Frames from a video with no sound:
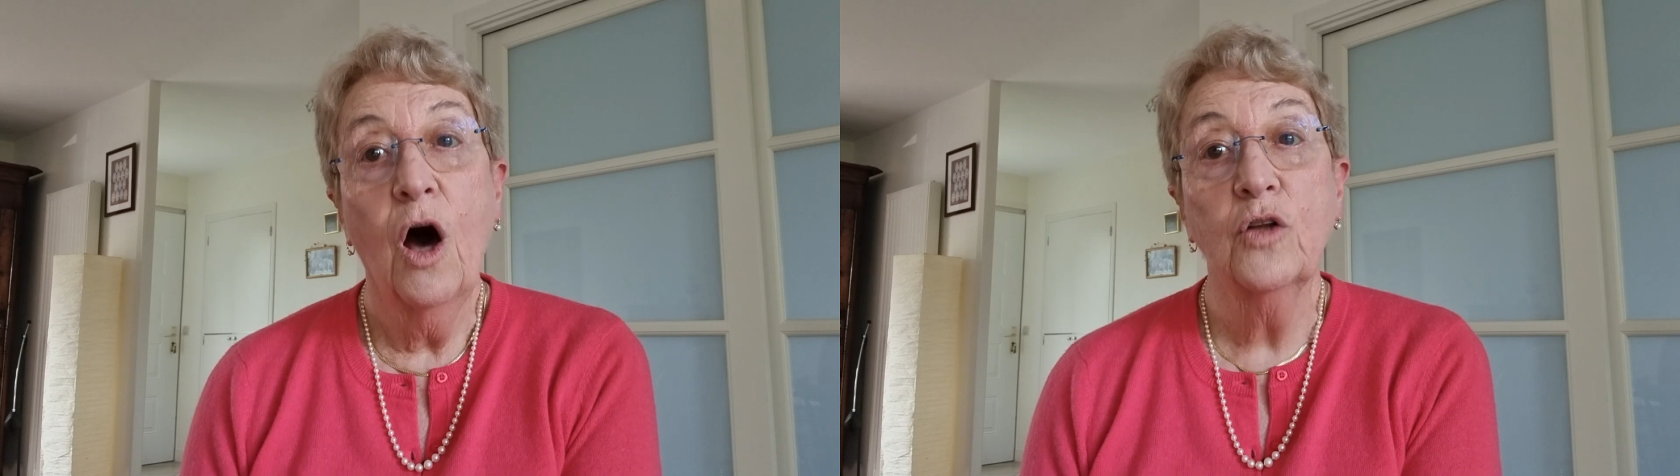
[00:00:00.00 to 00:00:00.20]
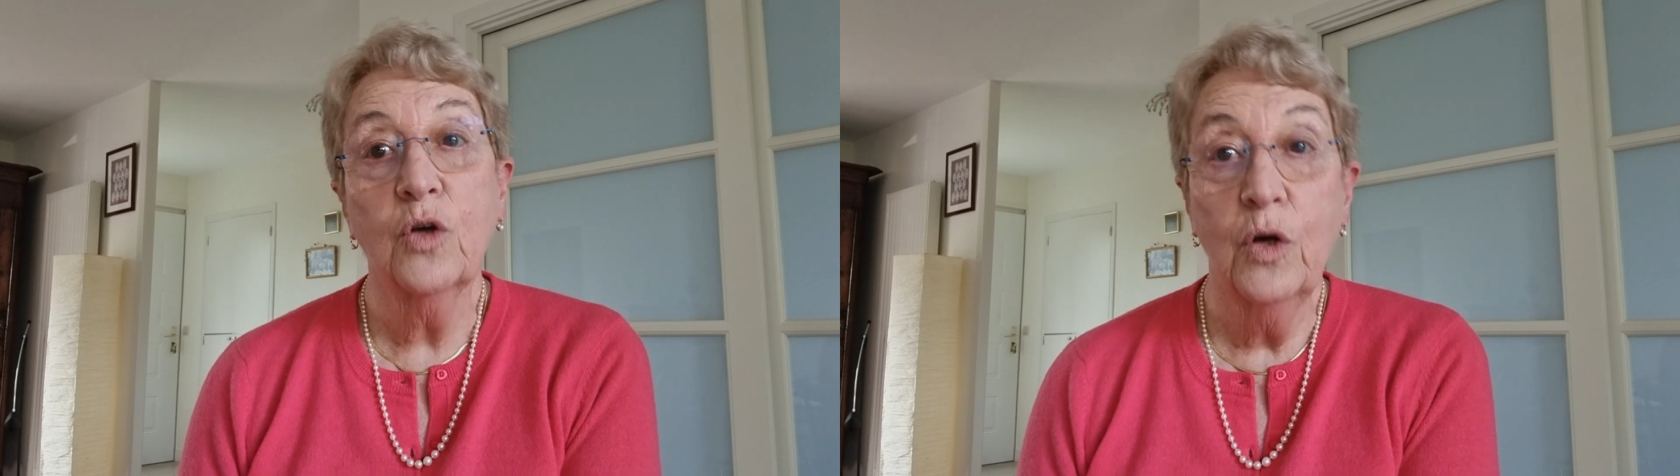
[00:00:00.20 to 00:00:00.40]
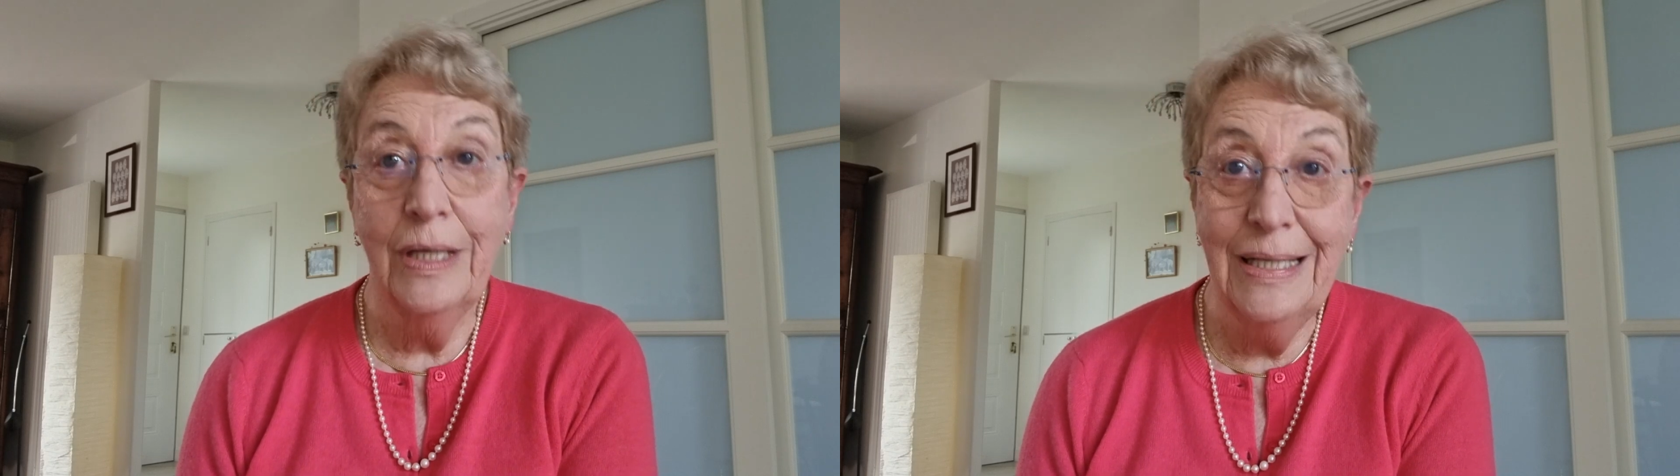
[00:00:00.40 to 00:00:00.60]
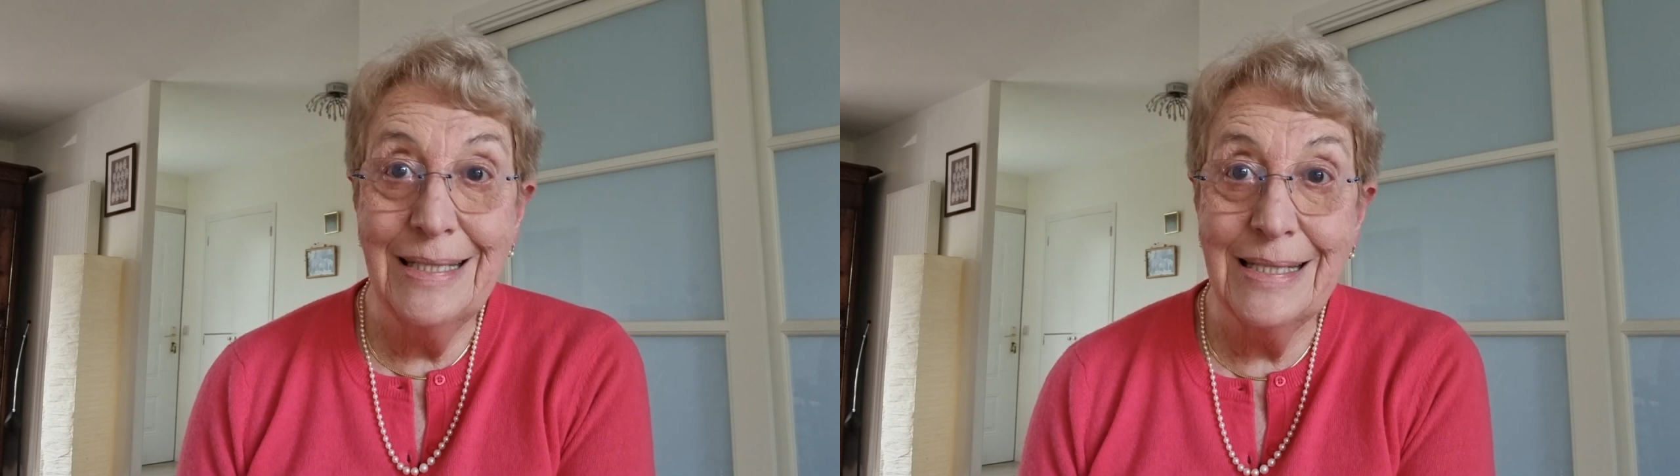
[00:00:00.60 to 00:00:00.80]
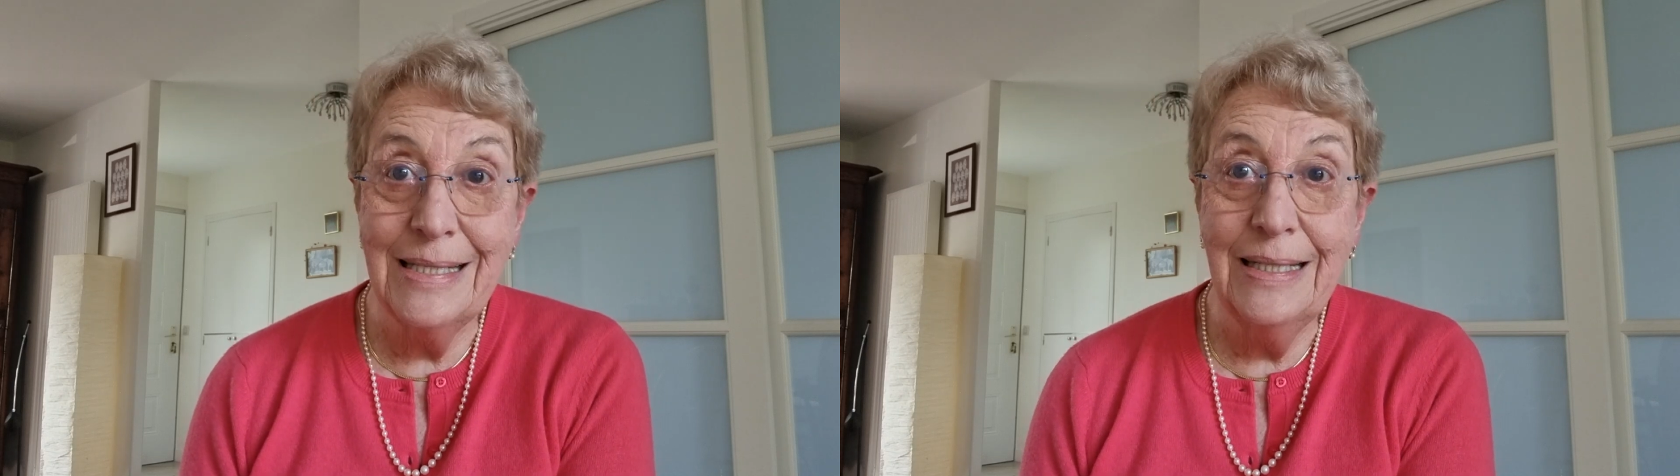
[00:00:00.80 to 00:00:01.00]
entre
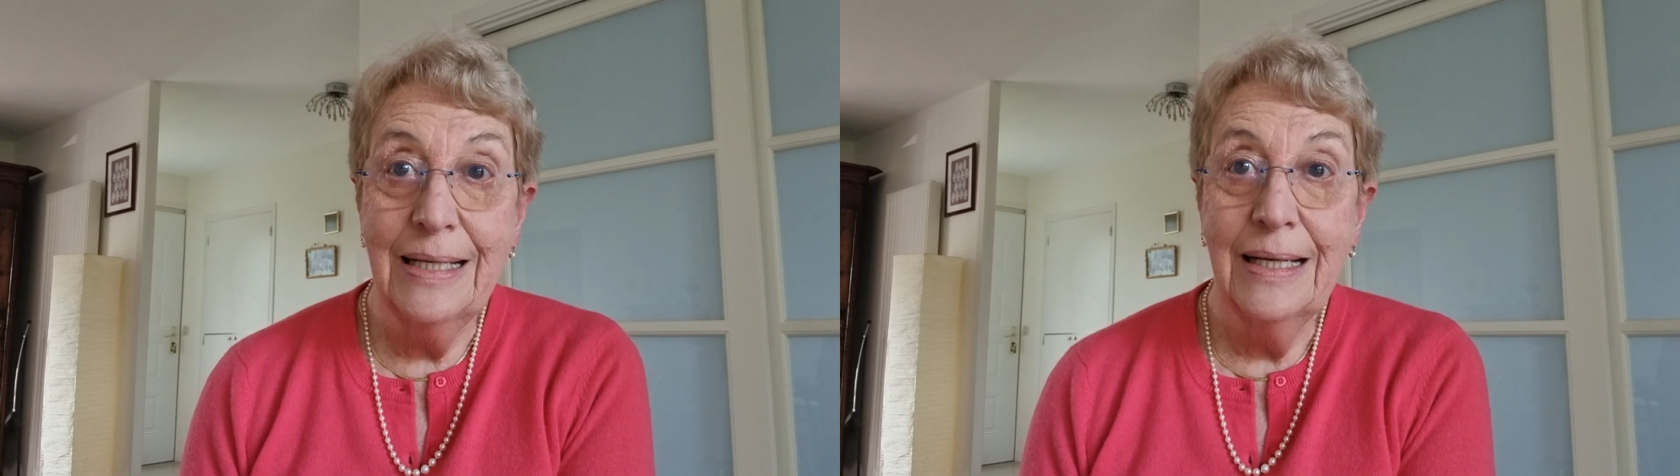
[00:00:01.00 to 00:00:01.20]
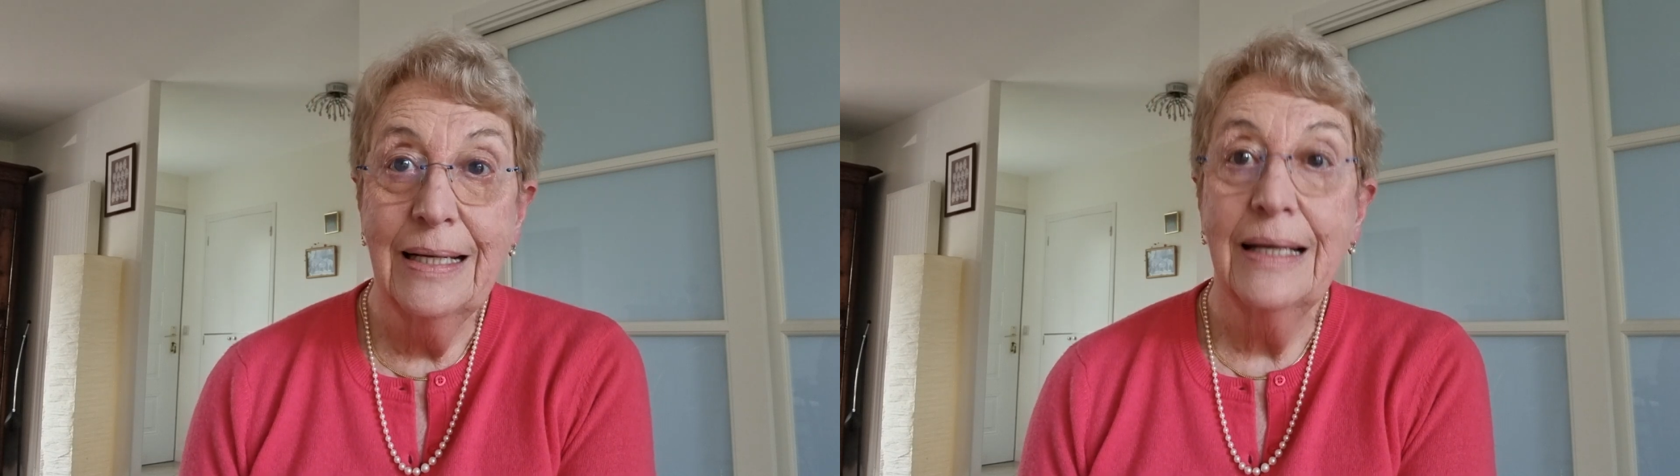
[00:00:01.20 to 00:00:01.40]
ici